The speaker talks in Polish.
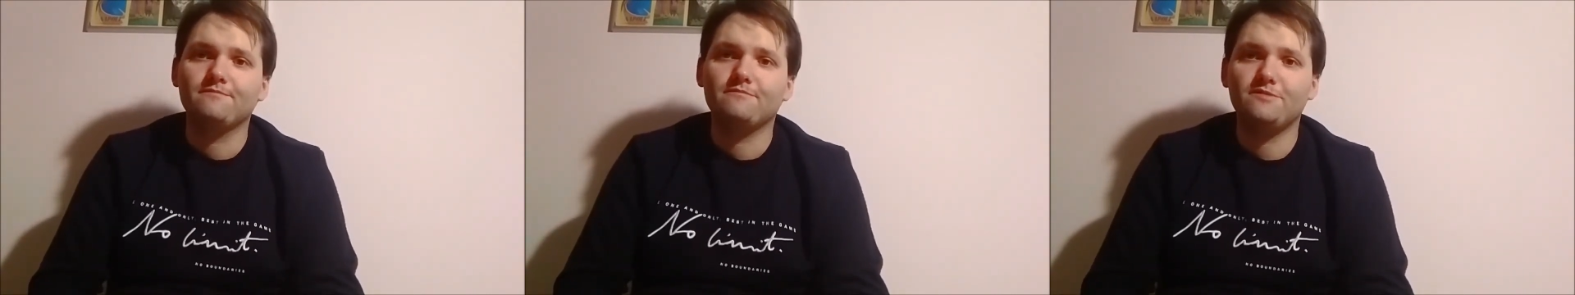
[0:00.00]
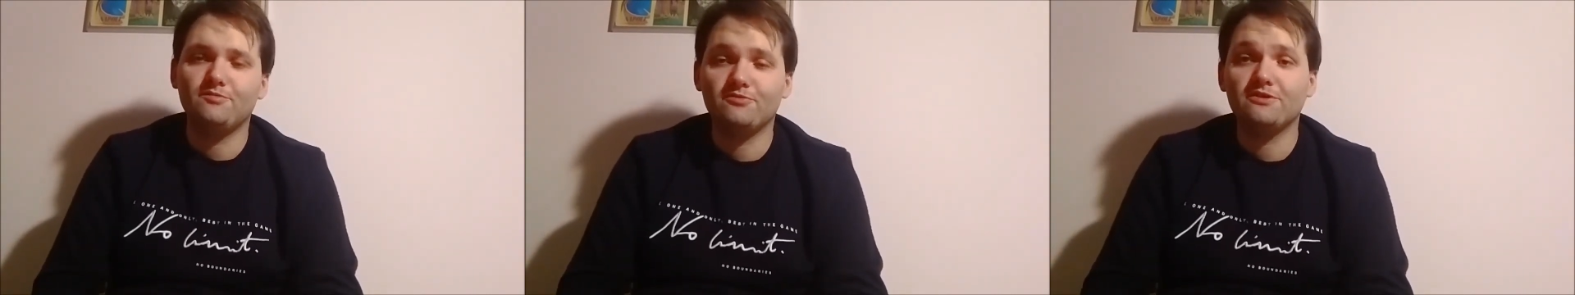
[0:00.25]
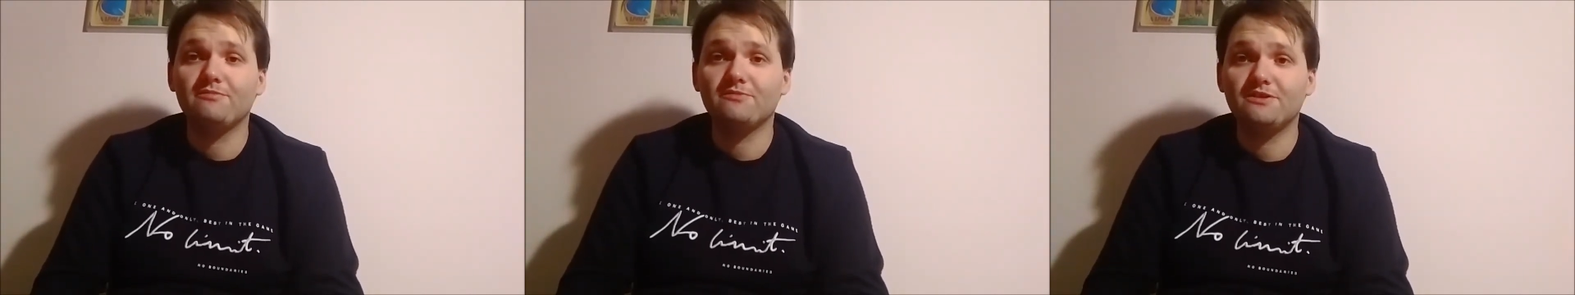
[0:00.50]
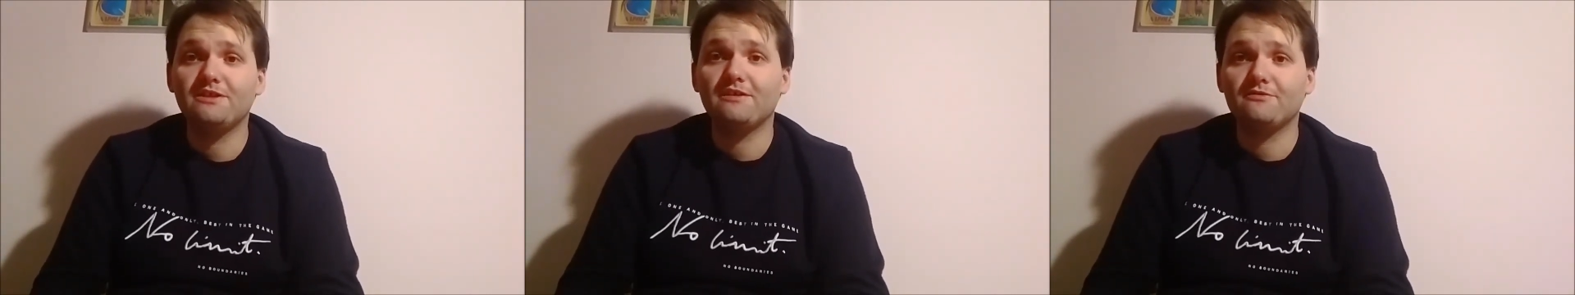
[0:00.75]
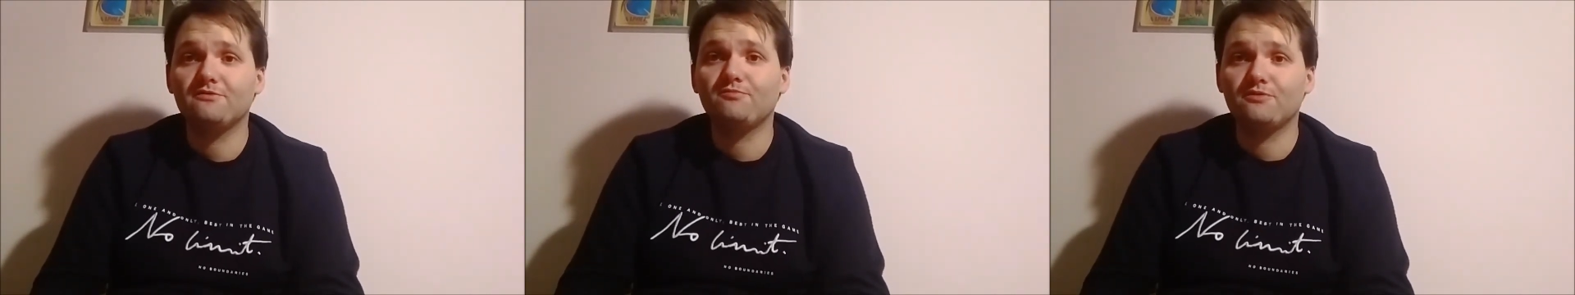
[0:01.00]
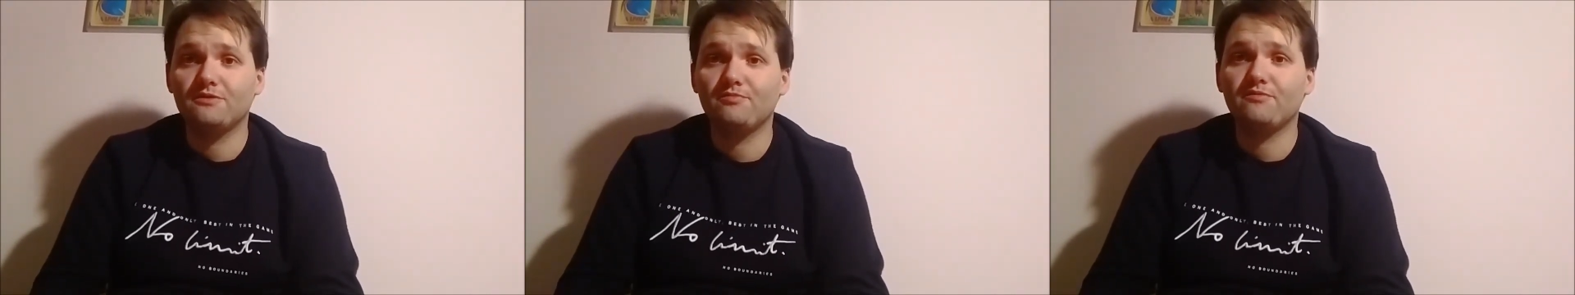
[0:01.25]
nie możemy sięgnąć
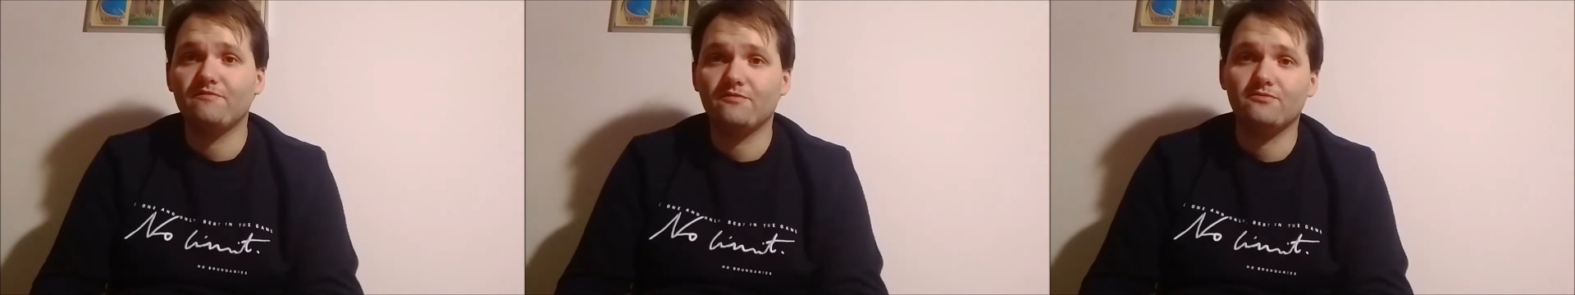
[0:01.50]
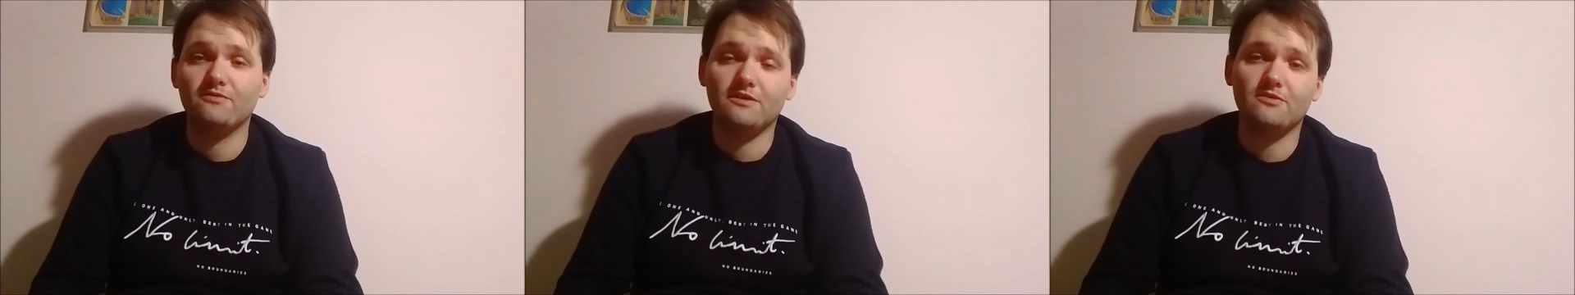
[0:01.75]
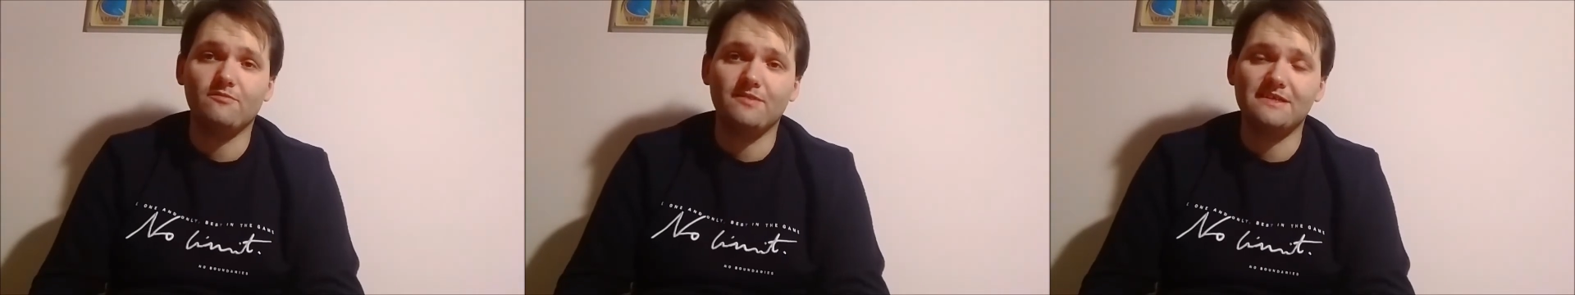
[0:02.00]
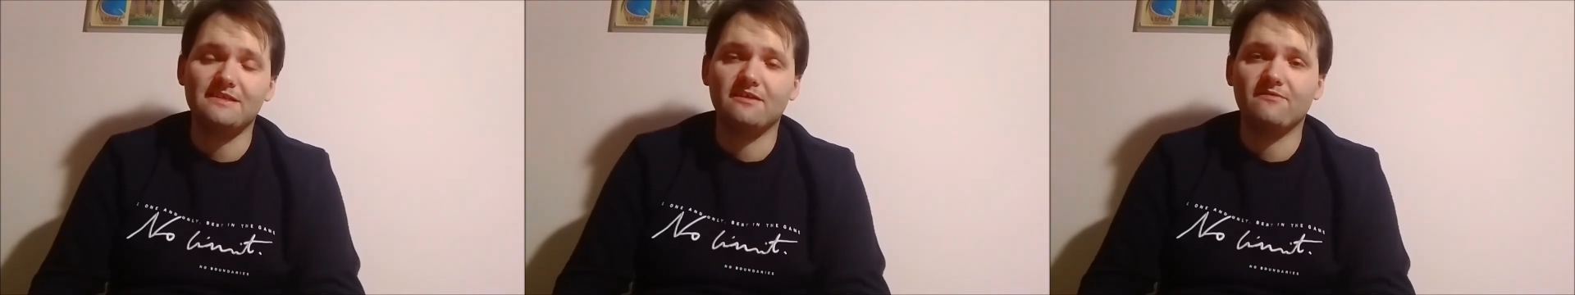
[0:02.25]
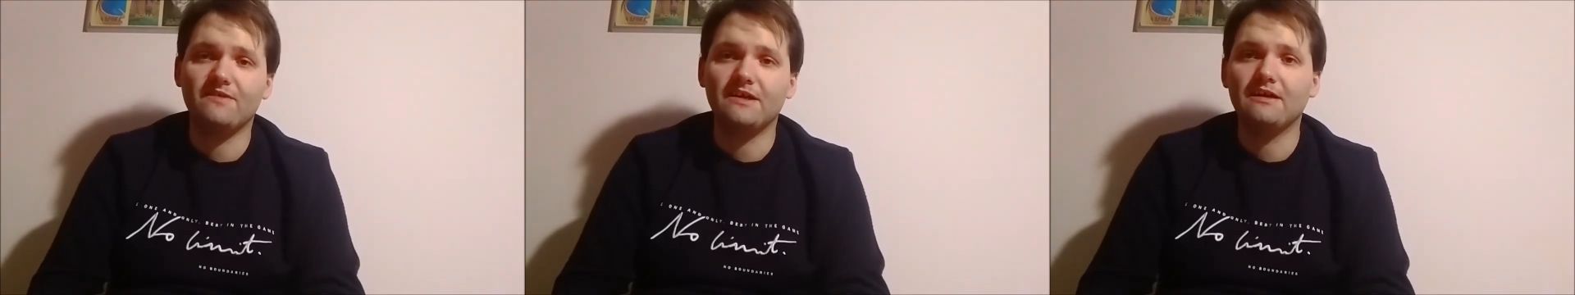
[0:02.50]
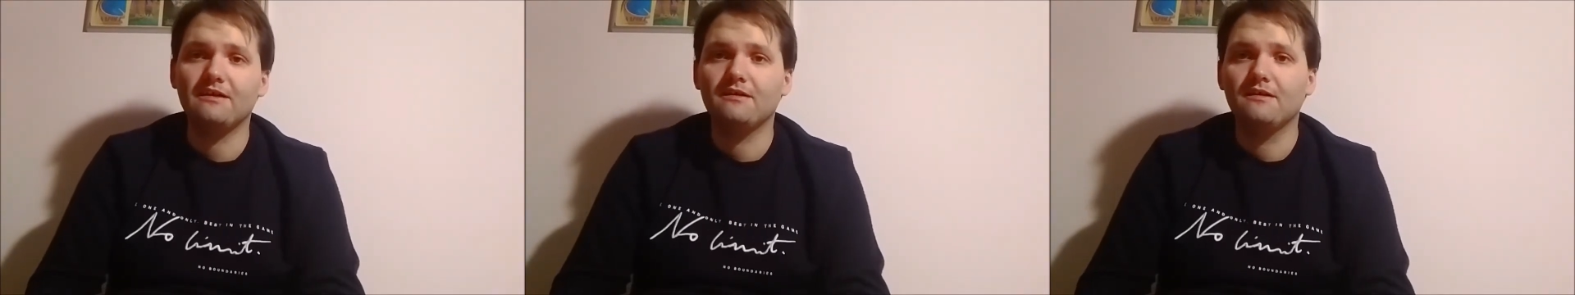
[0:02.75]
po te piwo, które Tomek
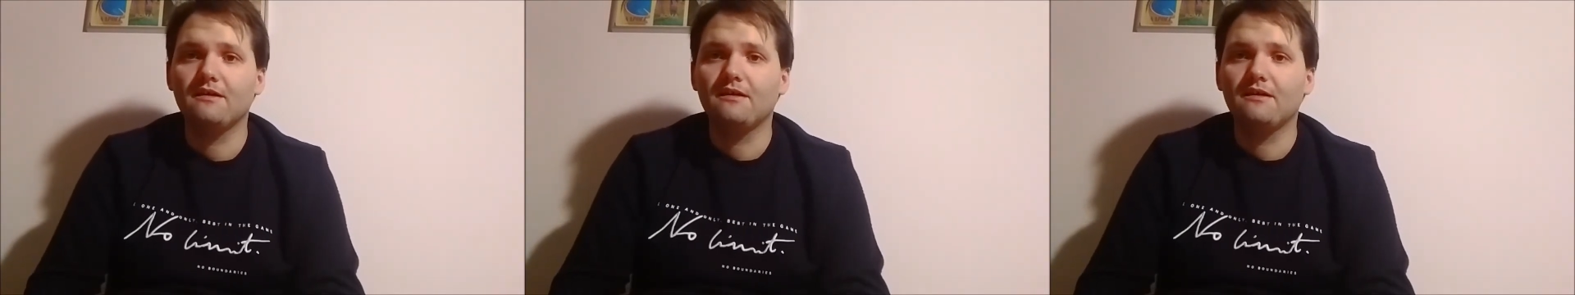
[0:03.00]
zachwala,